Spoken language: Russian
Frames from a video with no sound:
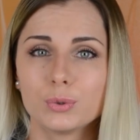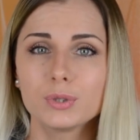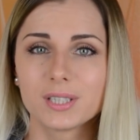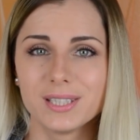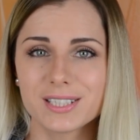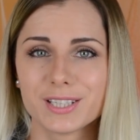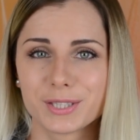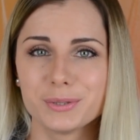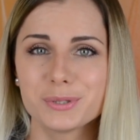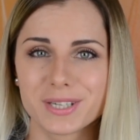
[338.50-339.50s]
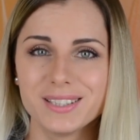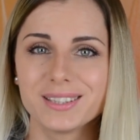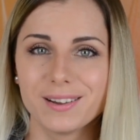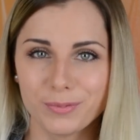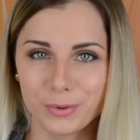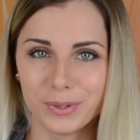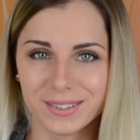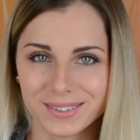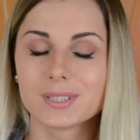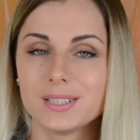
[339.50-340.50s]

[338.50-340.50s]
тут, конечно, конечно, ты уже недоволен.